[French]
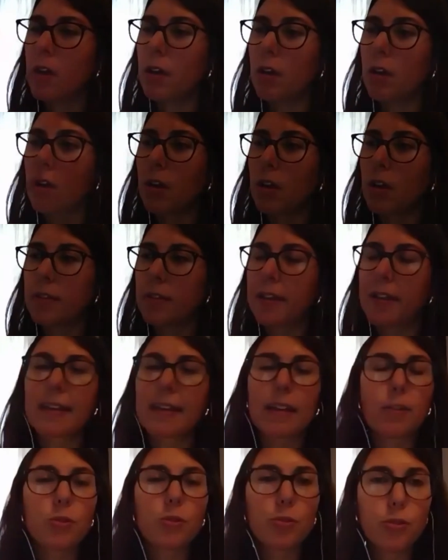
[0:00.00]
euh,
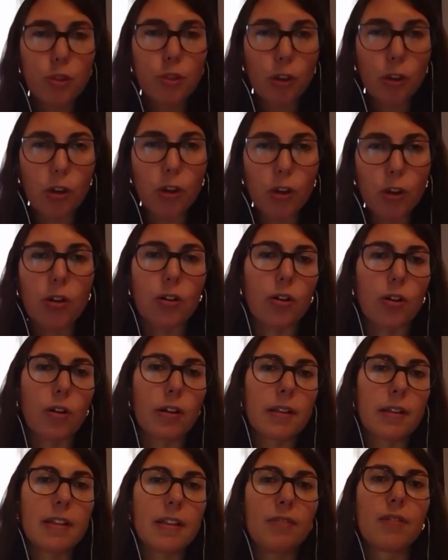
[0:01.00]
d'agriculteurs
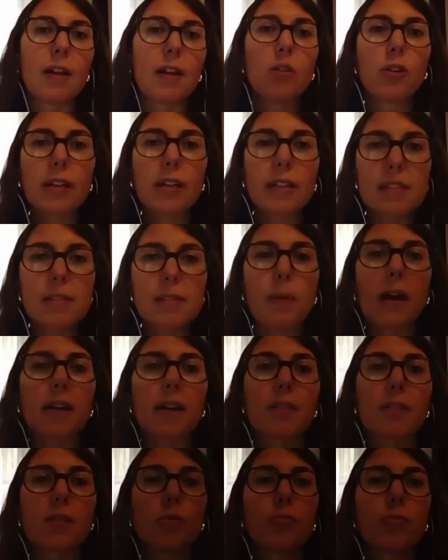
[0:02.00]
euh, qui valorisent par
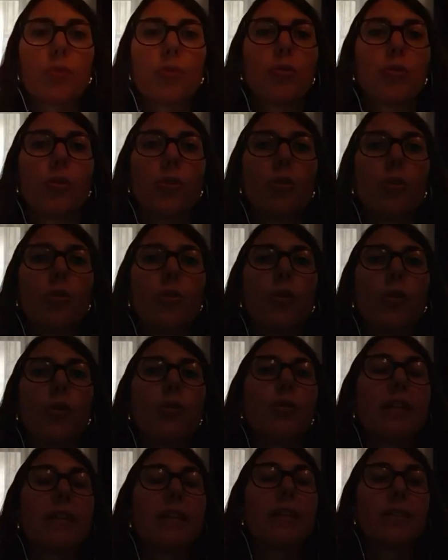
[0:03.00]
exemple
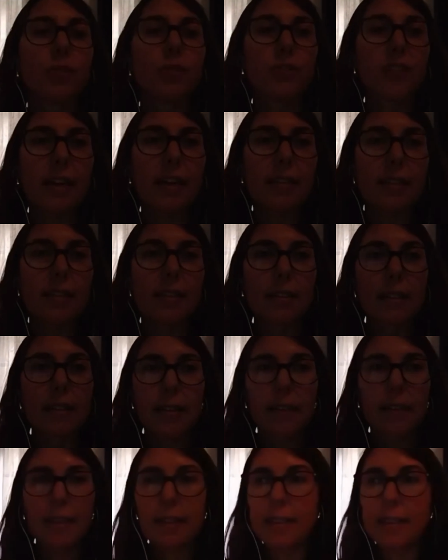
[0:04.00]
le, glyphosate
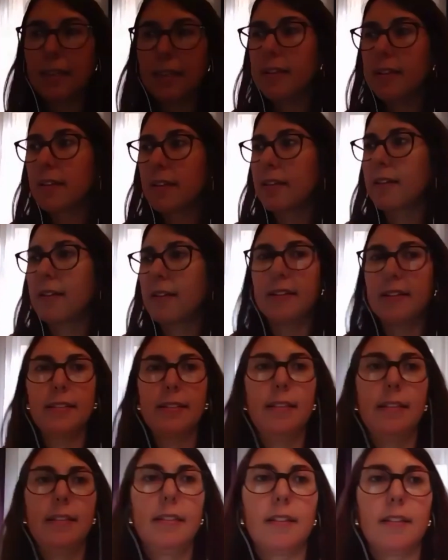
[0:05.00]
et euh,
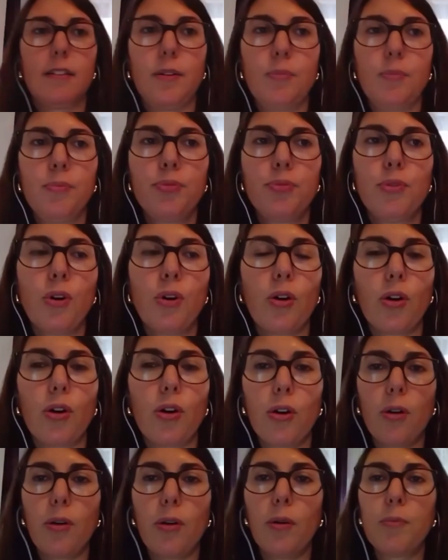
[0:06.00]
qui, pour,
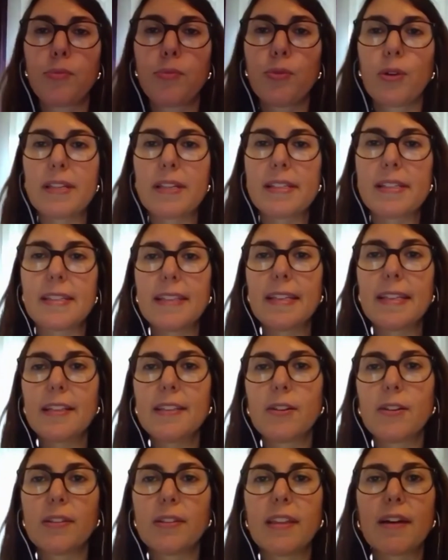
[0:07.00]

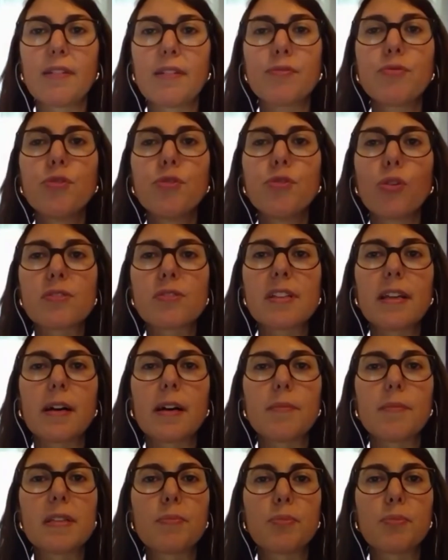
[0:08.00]
essayer d'influencer
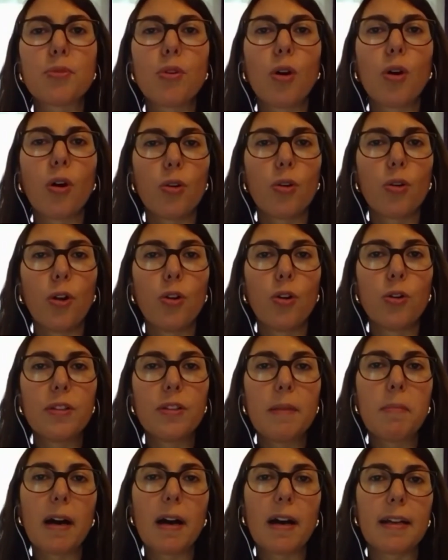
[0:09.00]
un petit peu le,
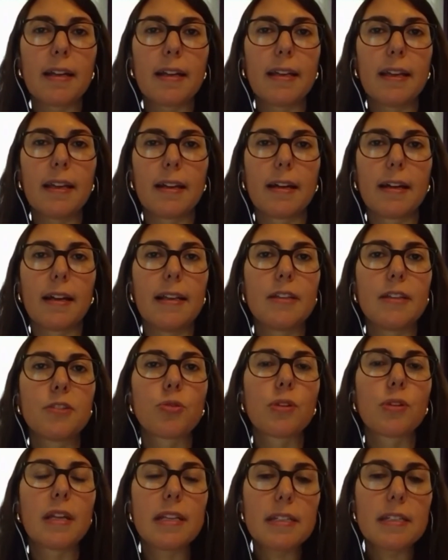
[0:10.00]
débat. Et les
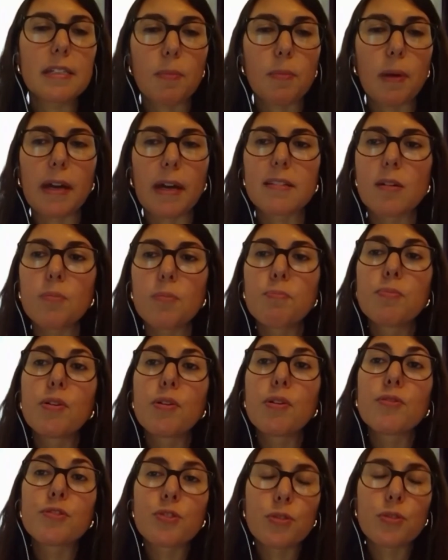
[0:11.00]
journalistes, par exemple,
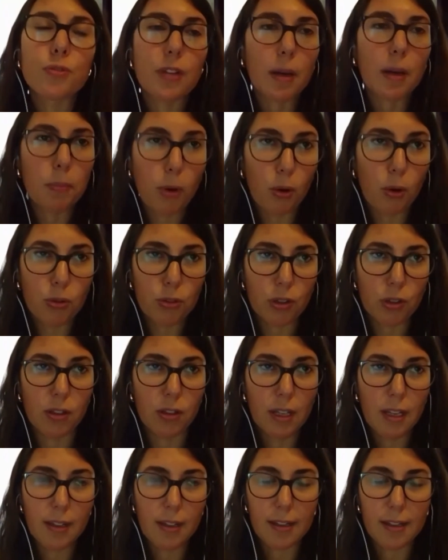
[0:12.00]
peuvent se faire
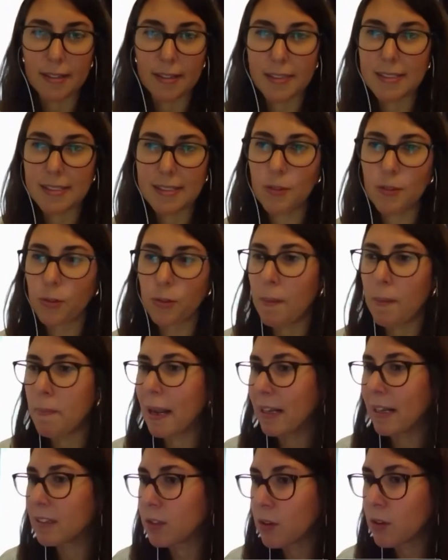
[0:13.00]
prendre, si on n'a
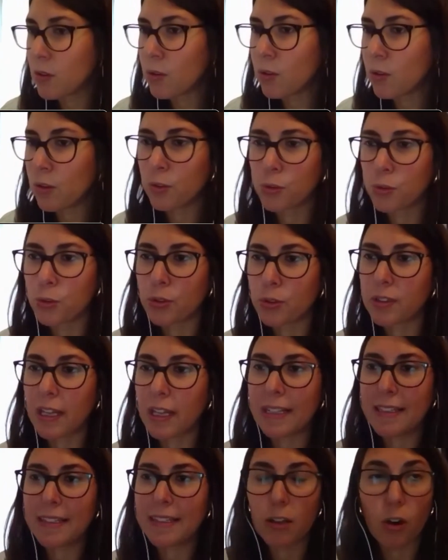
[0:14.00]
pas le temps
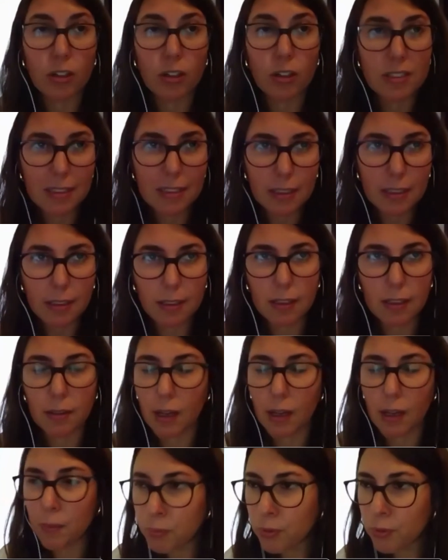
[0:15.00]
d'aller décortiquer
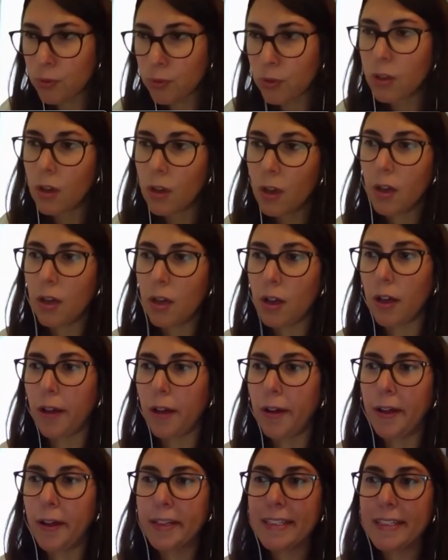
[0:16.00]
un, peu
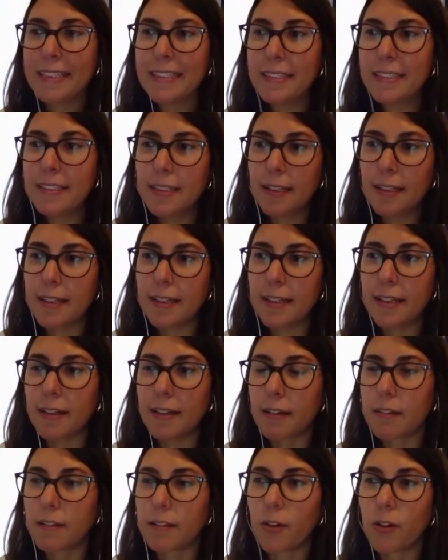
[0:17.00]
qui
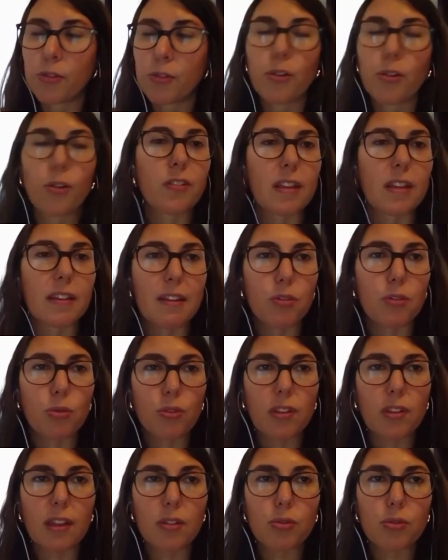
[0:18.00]
est dans cette
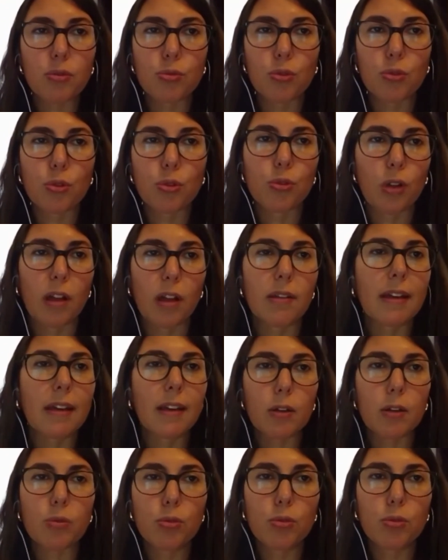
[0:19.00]
association
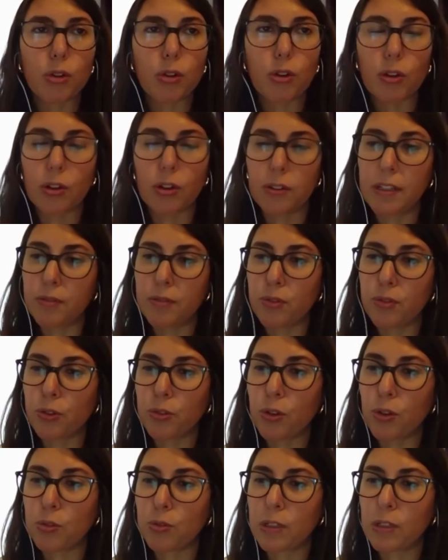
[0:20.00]
d'agriculteurs
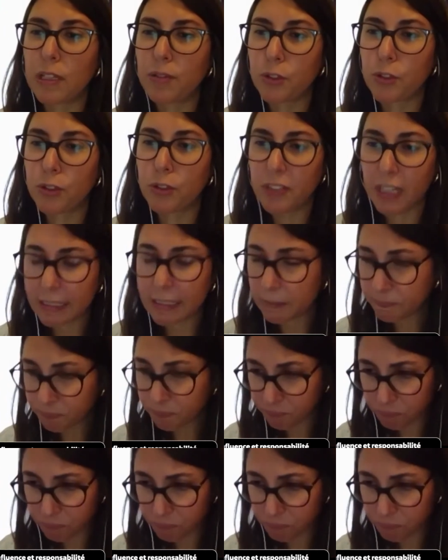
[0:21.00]
défenseurs du glyphosate,